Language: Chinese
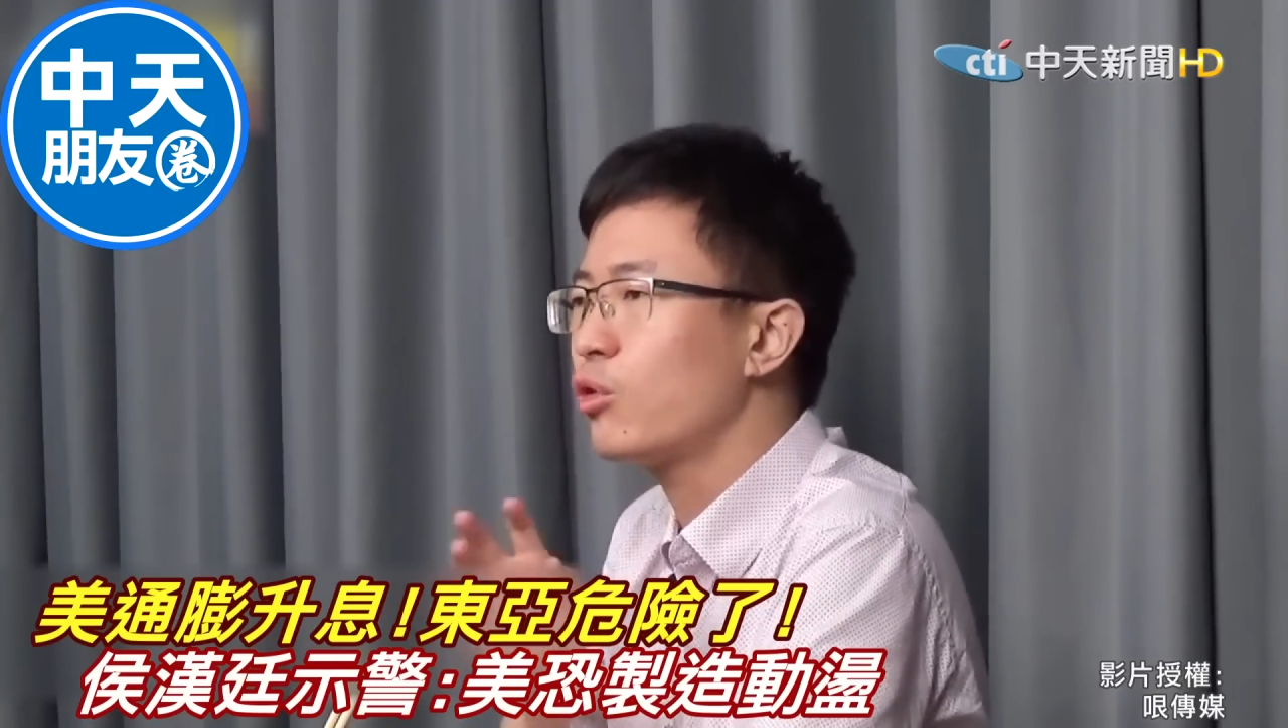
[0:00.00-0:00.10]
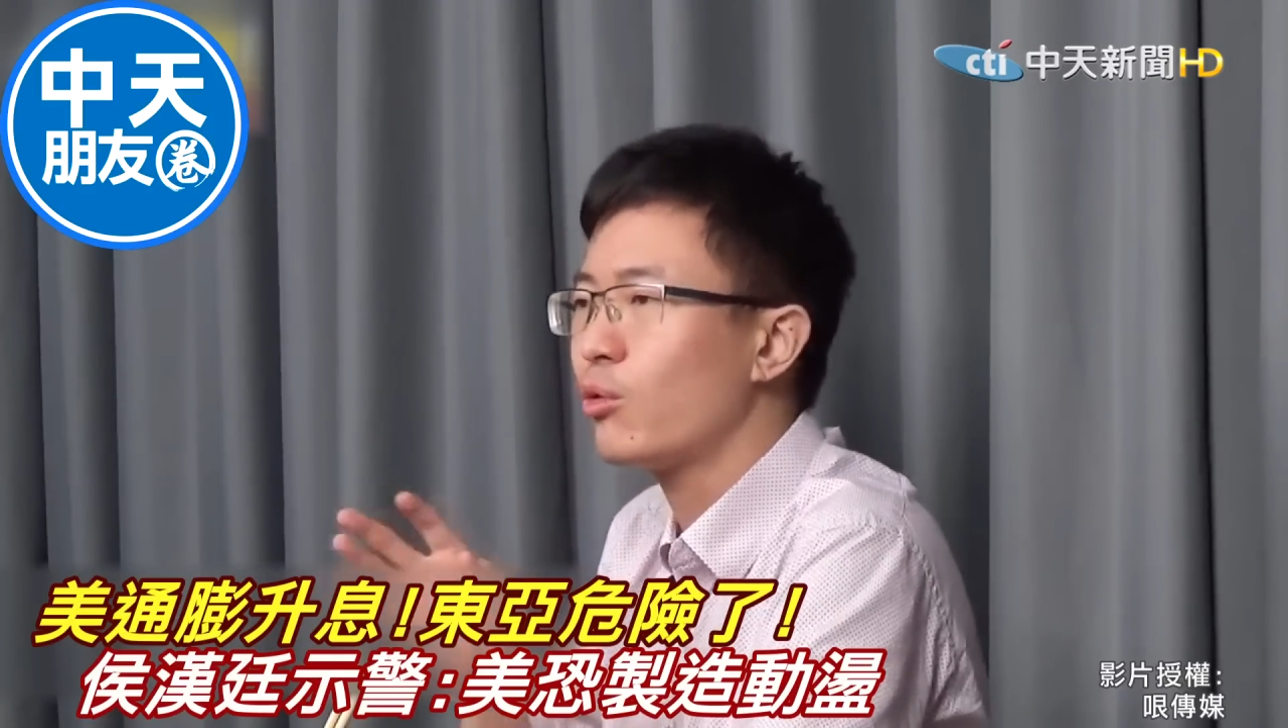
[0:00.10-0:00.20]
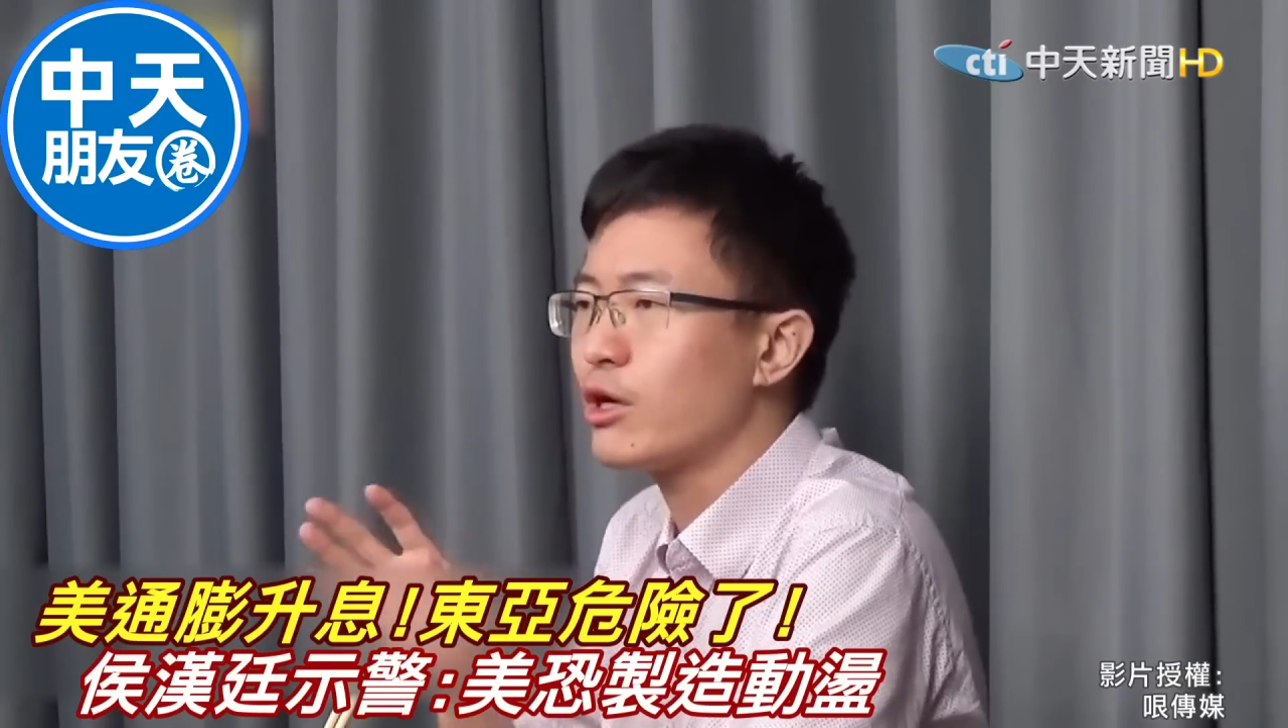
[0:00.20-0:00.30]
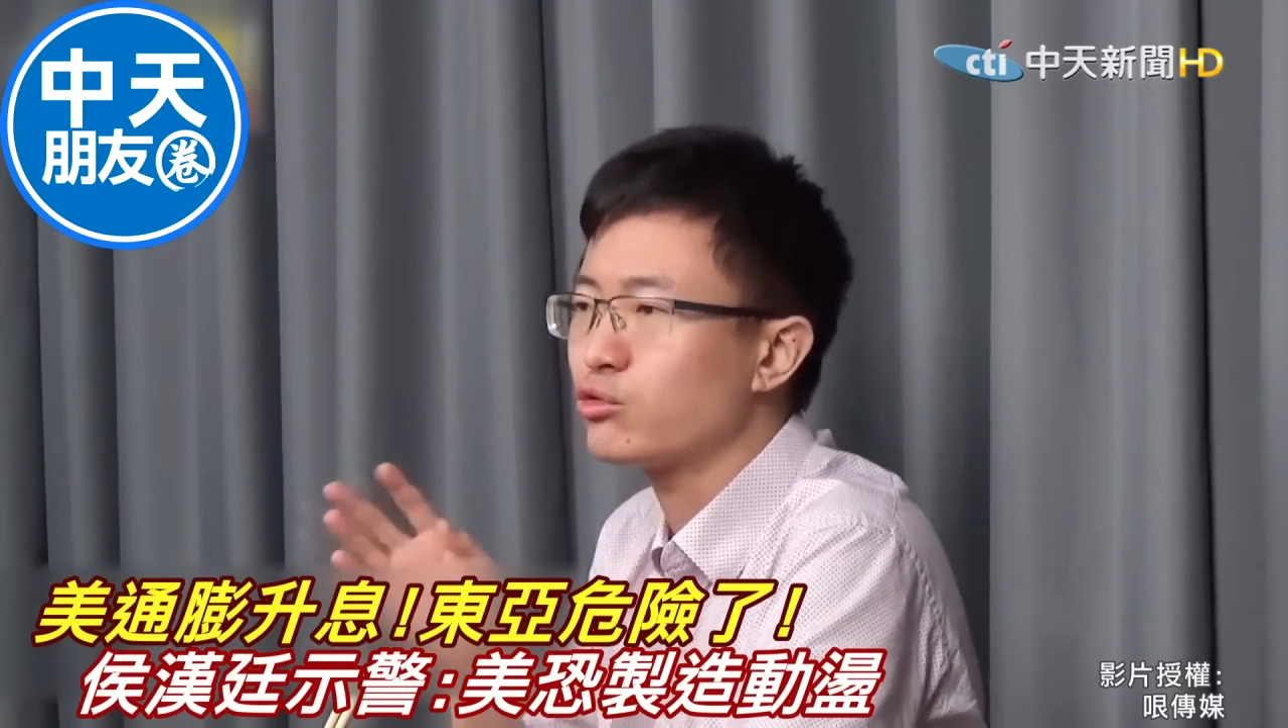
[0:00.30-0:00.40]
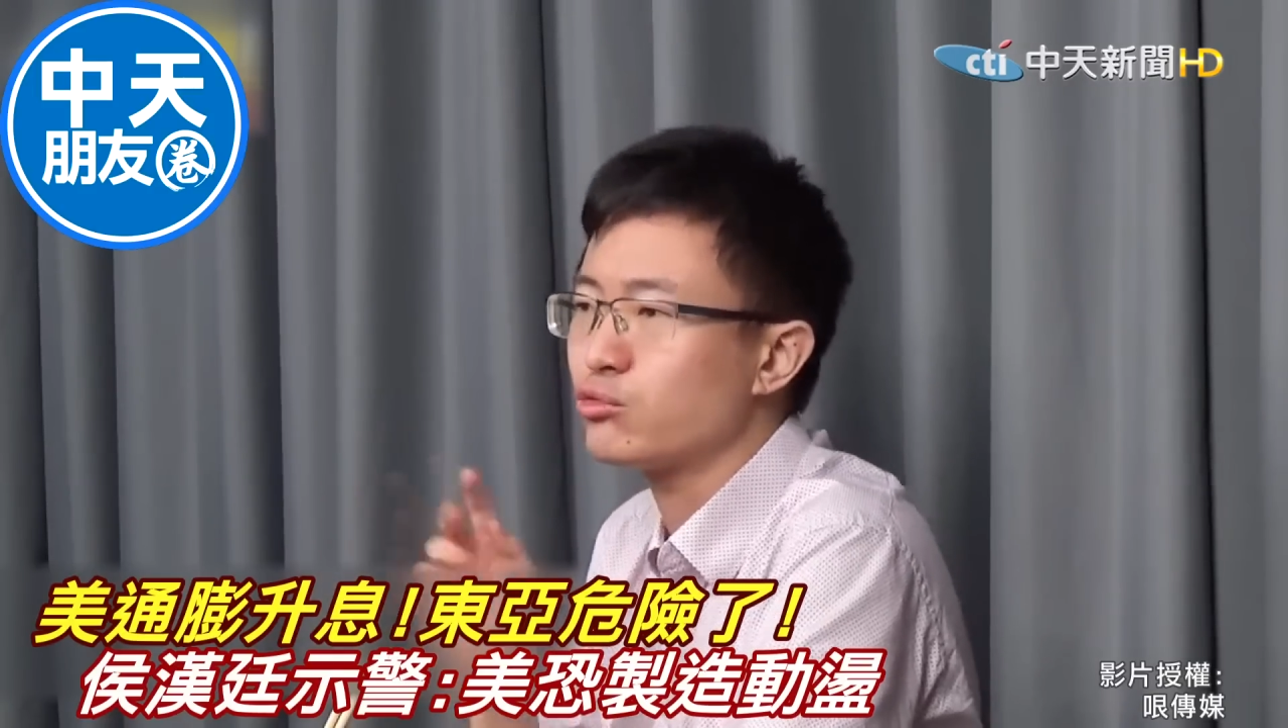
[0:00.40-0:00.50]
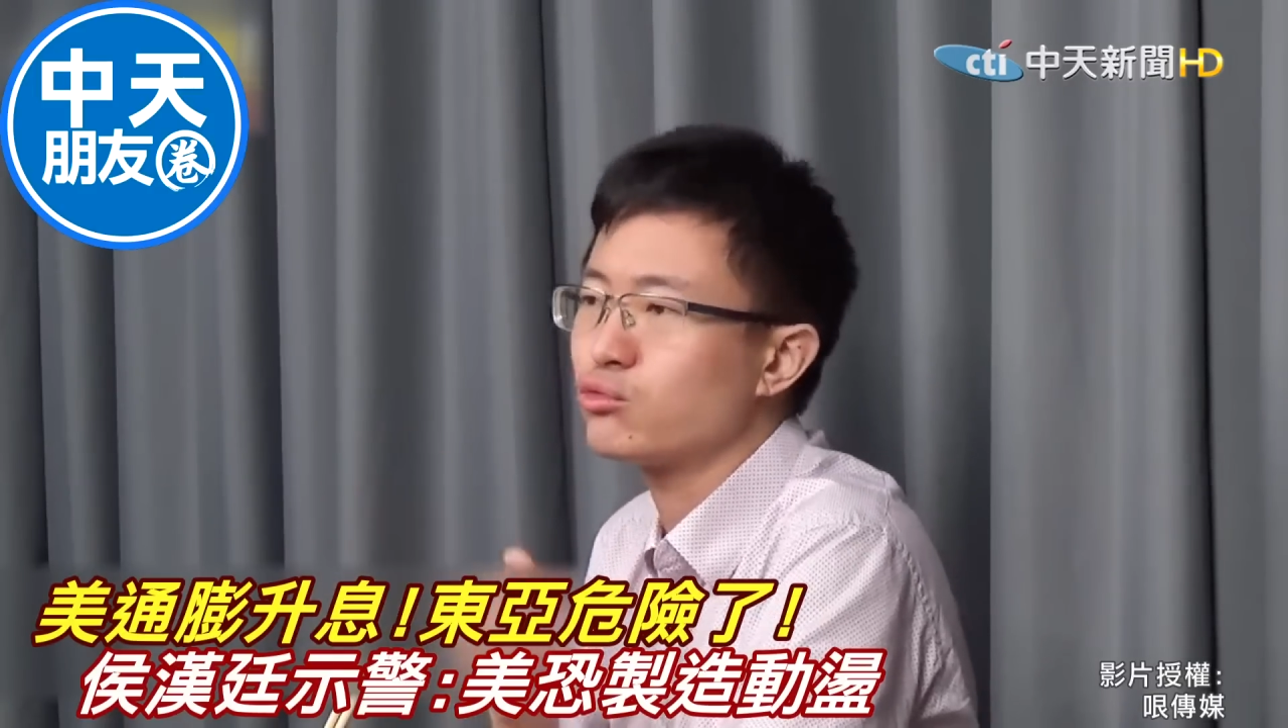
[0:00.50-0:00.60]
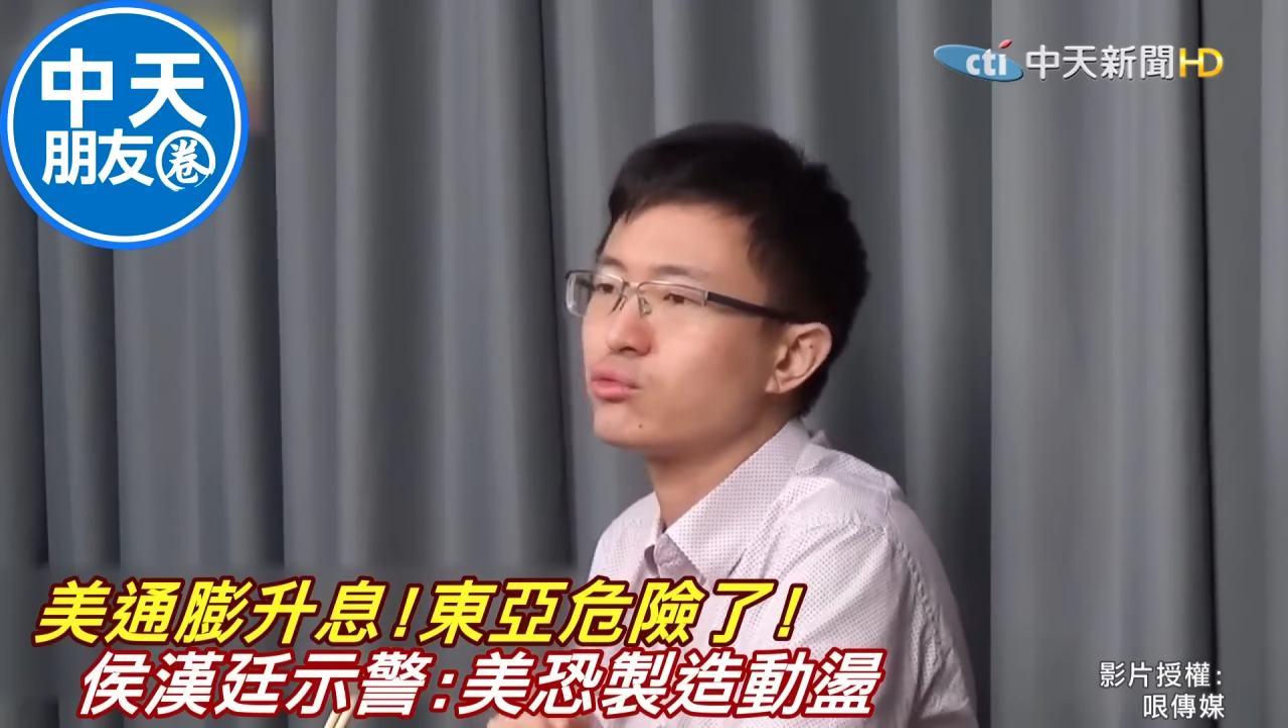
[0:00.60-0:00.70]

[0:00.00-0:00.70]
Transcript: 对外输